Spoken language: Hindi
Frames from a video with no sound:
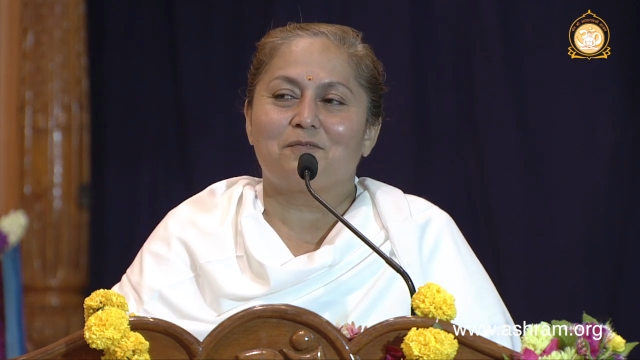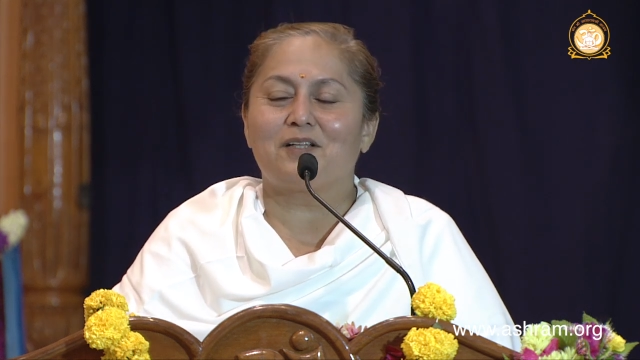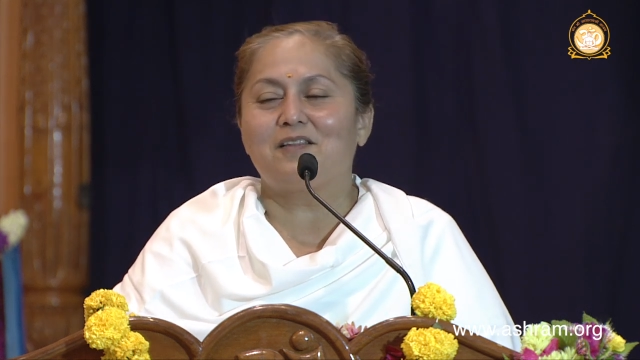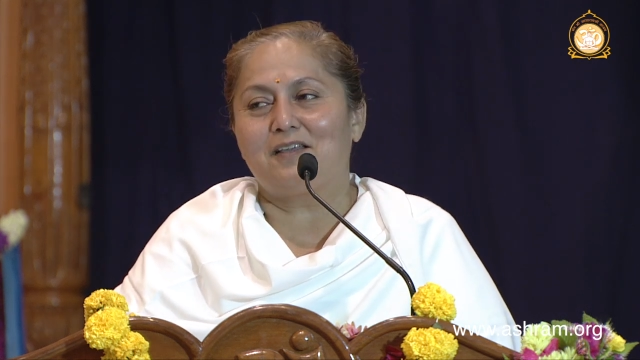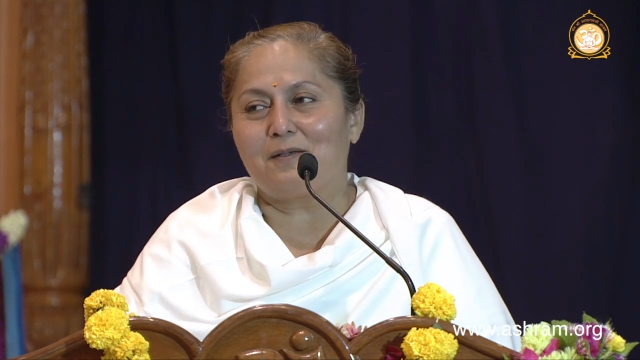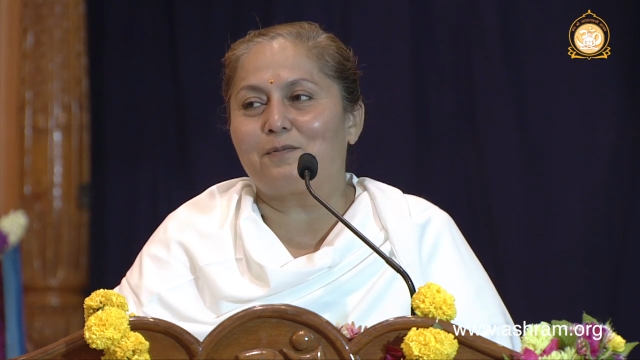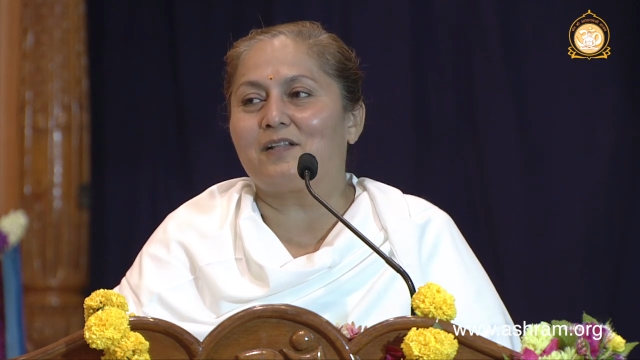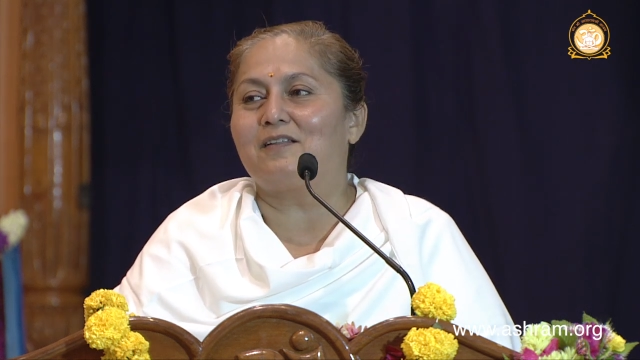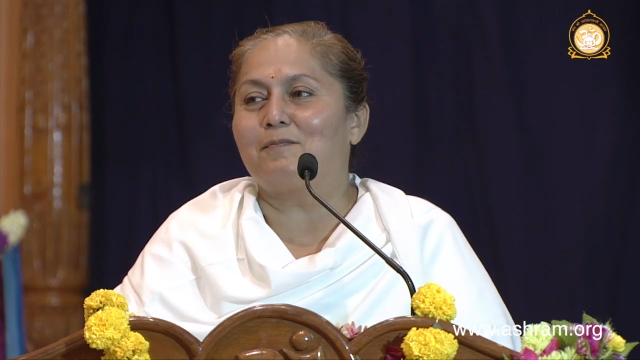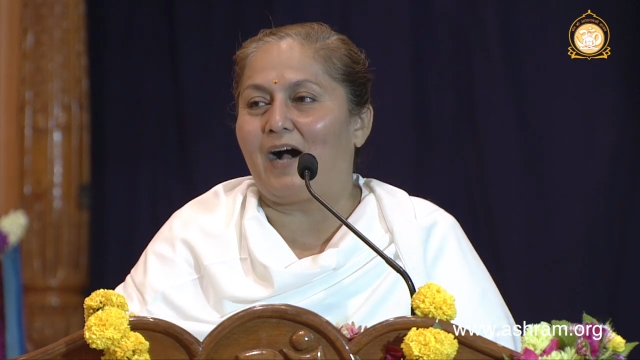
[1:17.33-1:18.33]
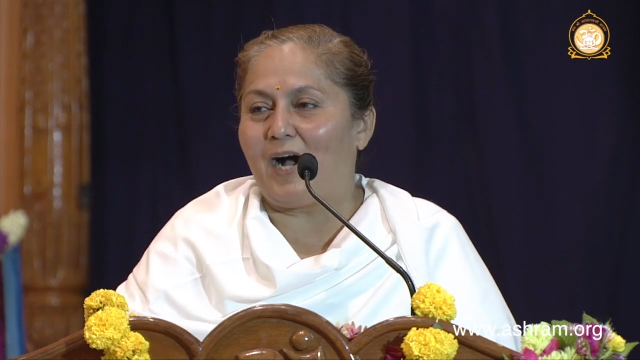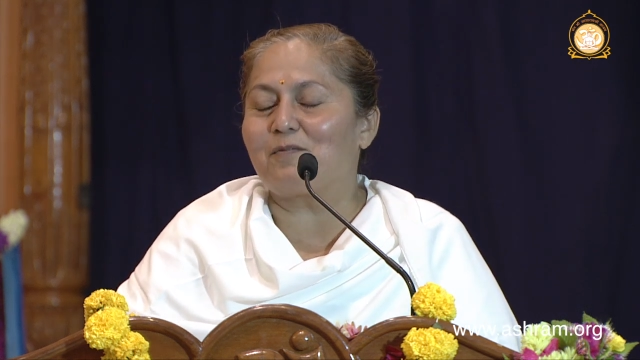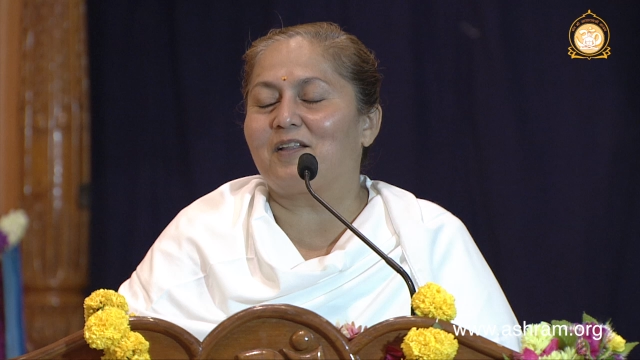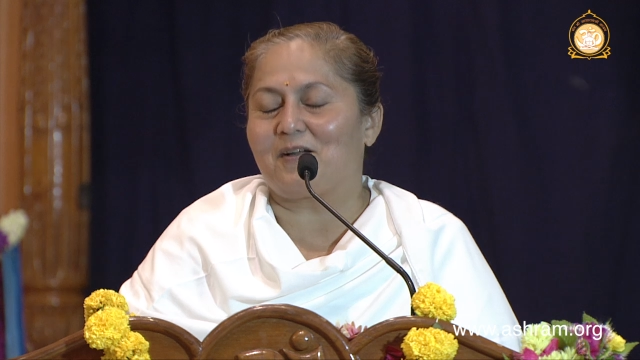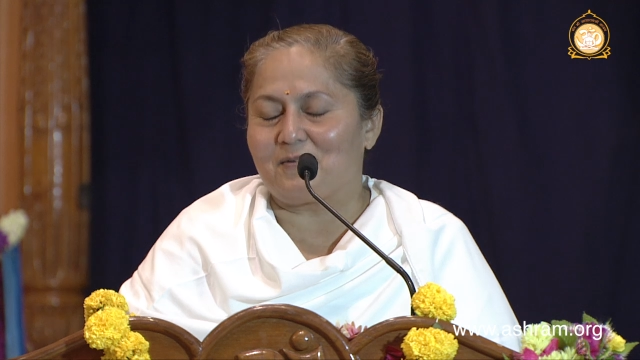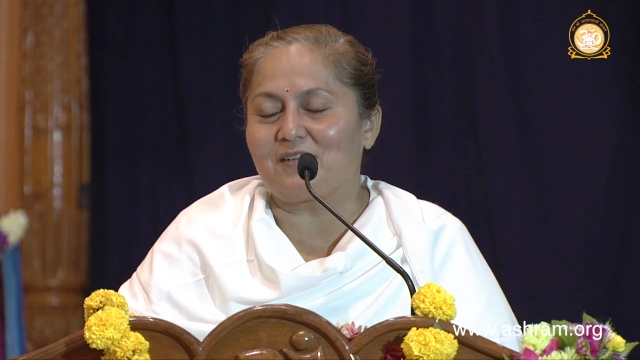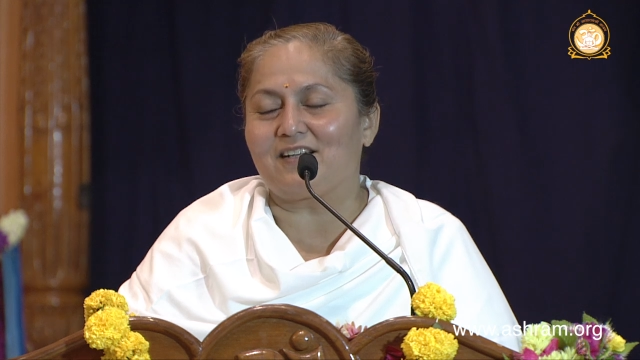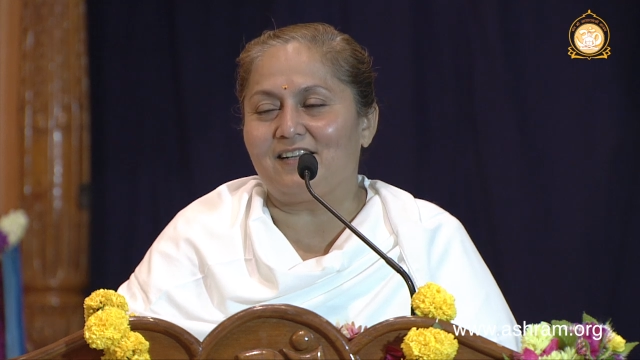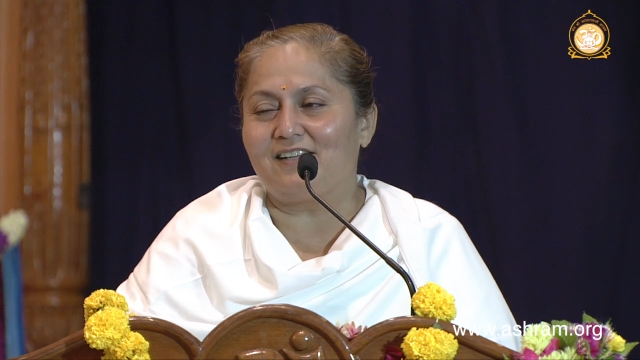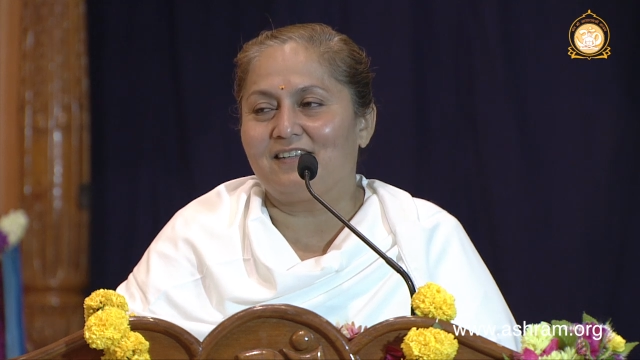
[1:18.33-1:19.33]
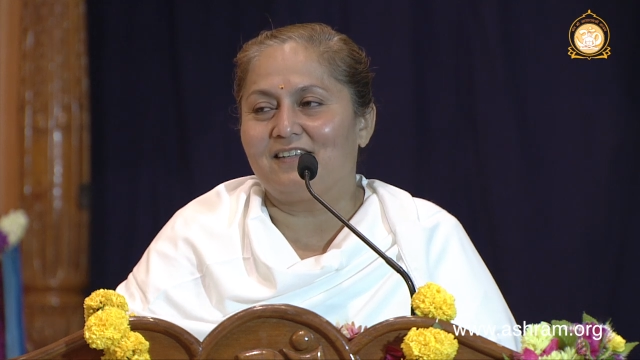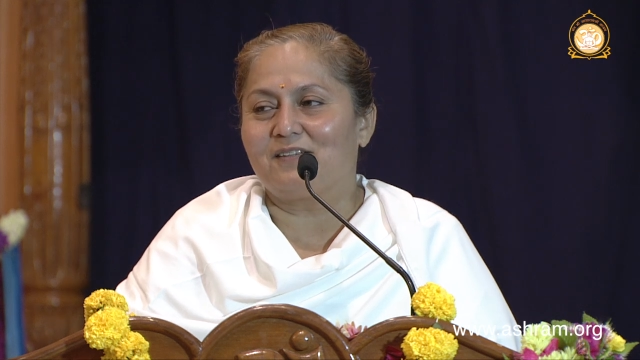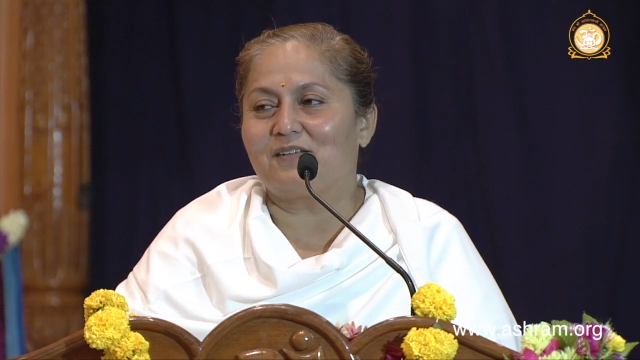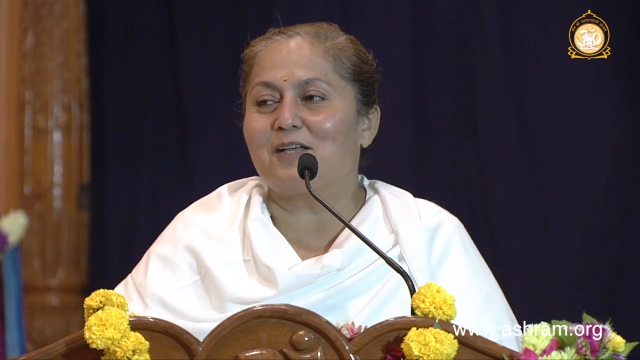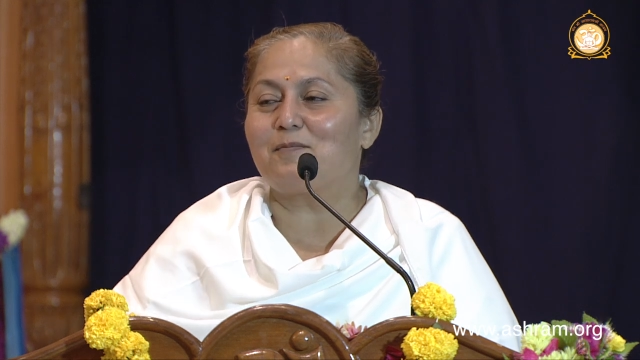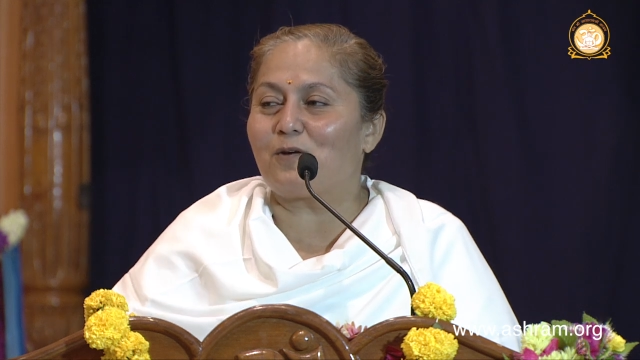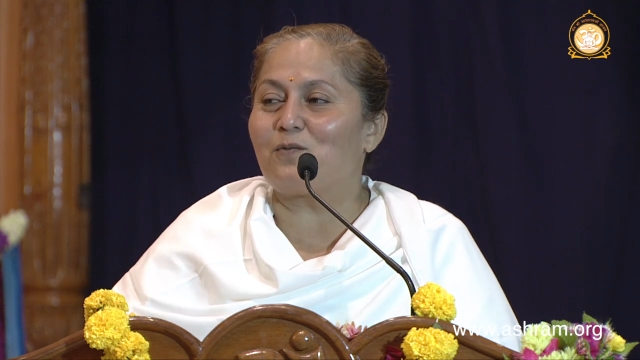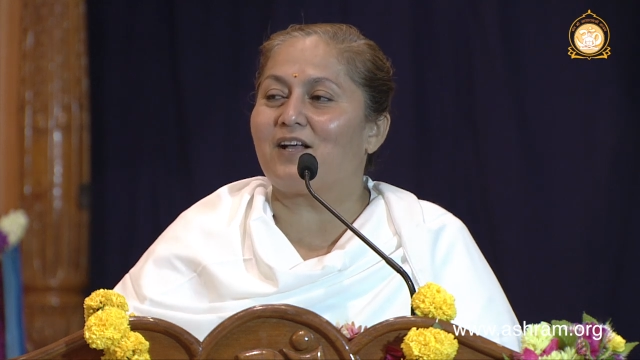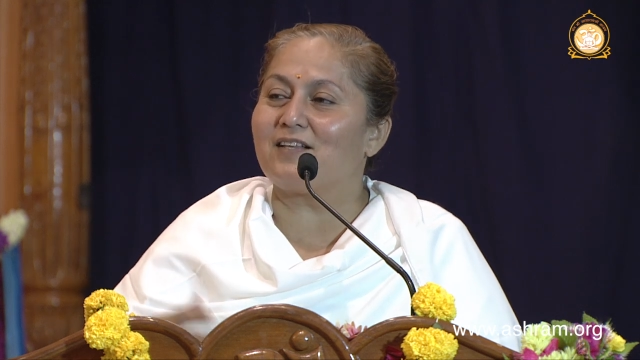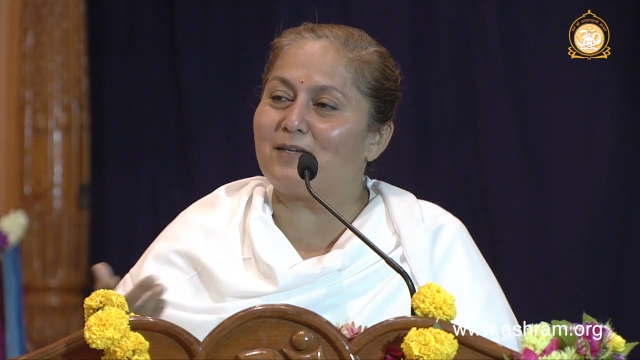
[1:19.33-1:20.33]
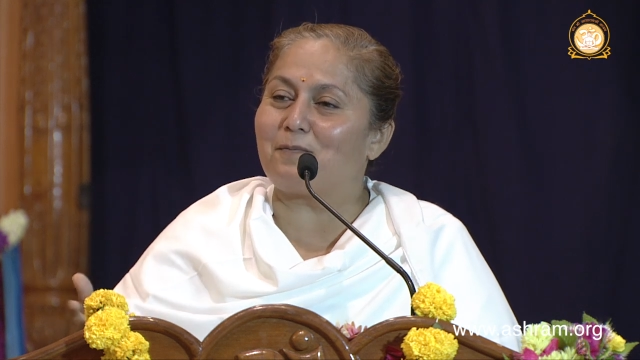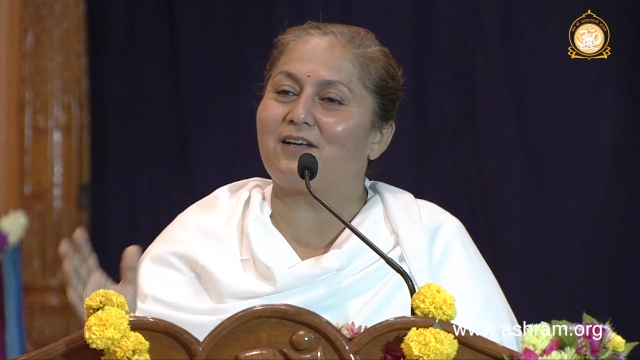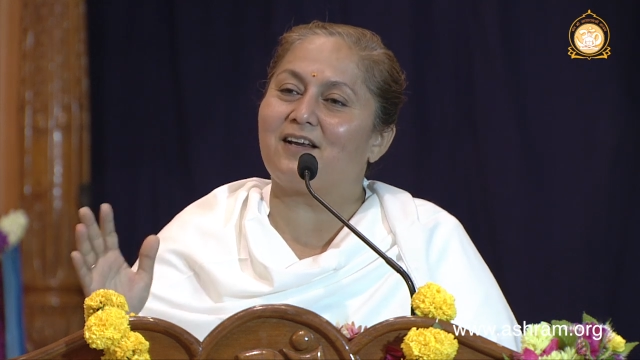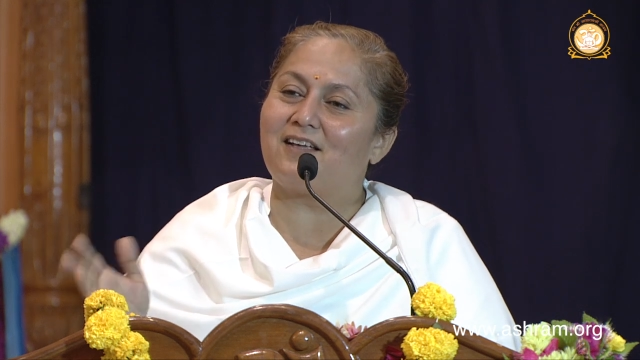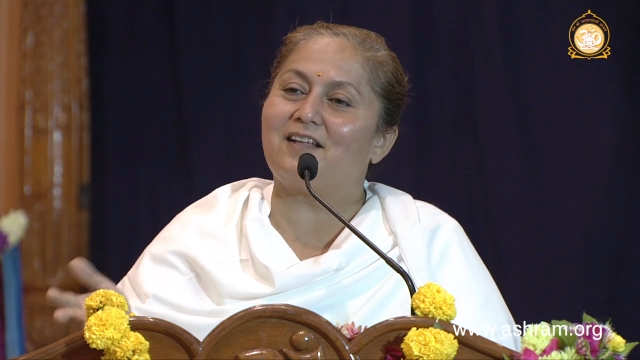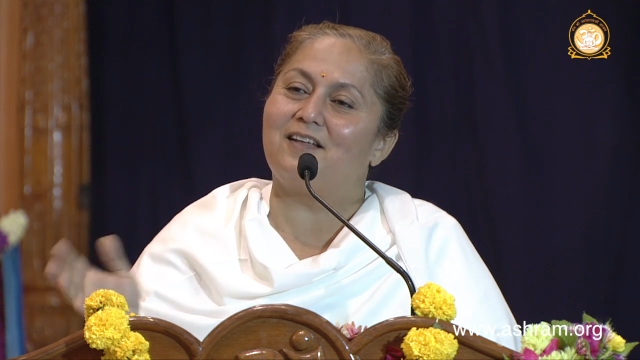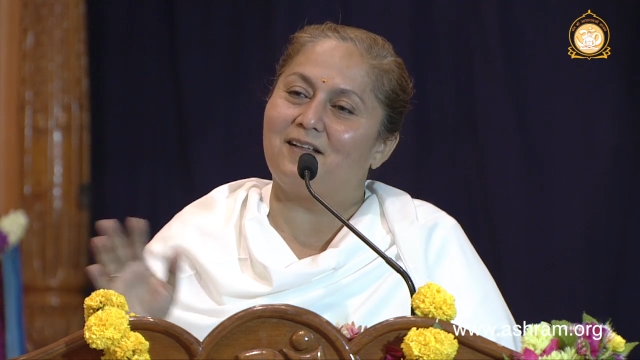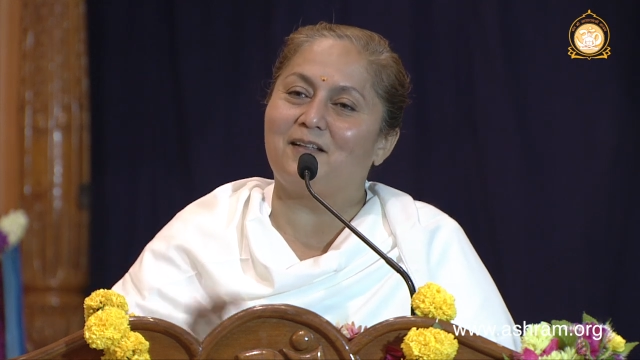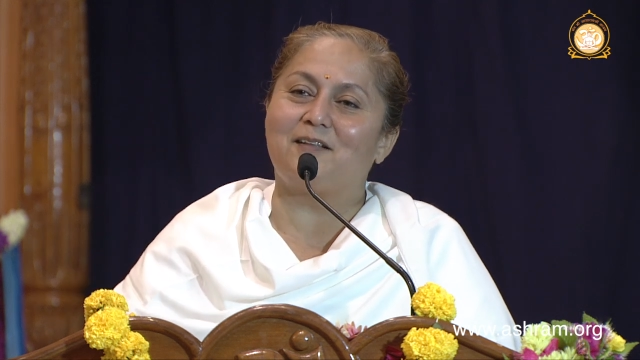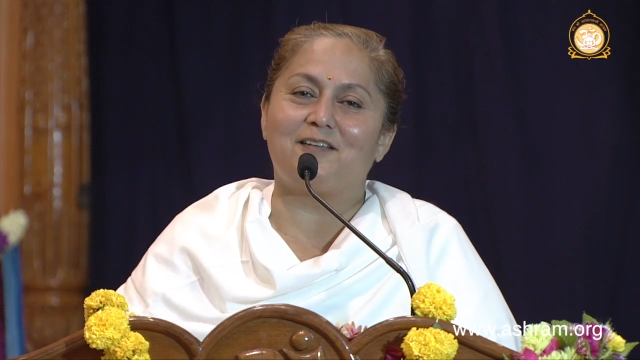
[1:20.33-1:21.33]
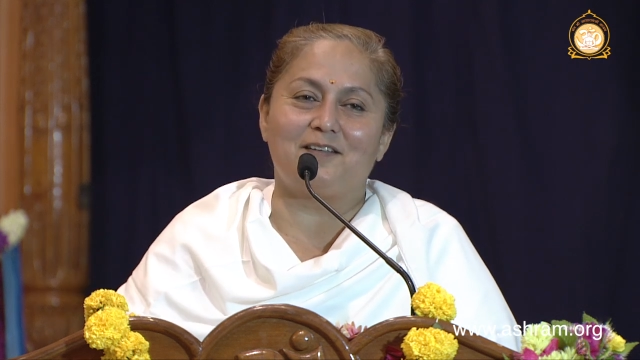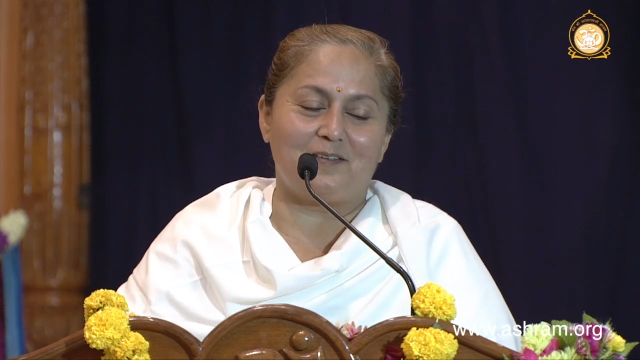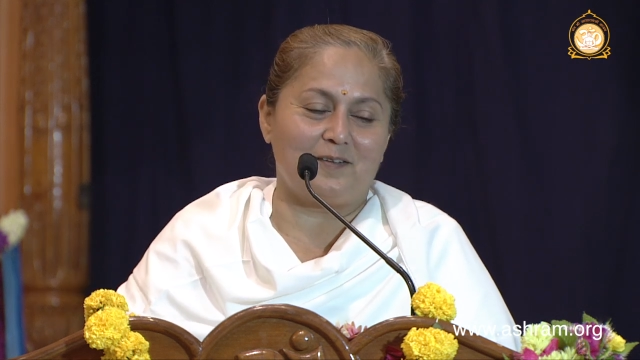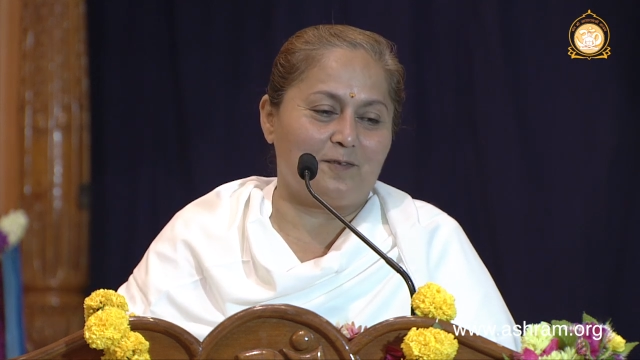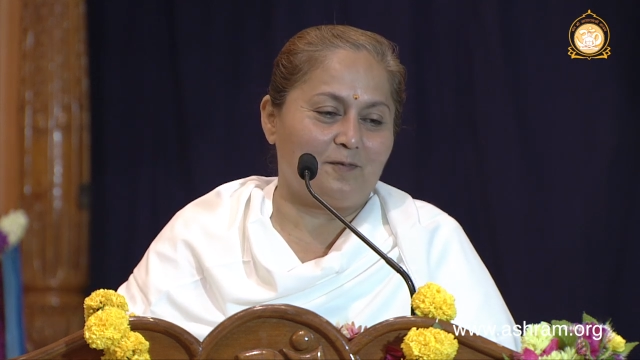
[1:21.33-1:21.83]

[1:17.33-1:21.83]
पति के प्रति भाव था उनका कई बार उनका जब करके दे देती थी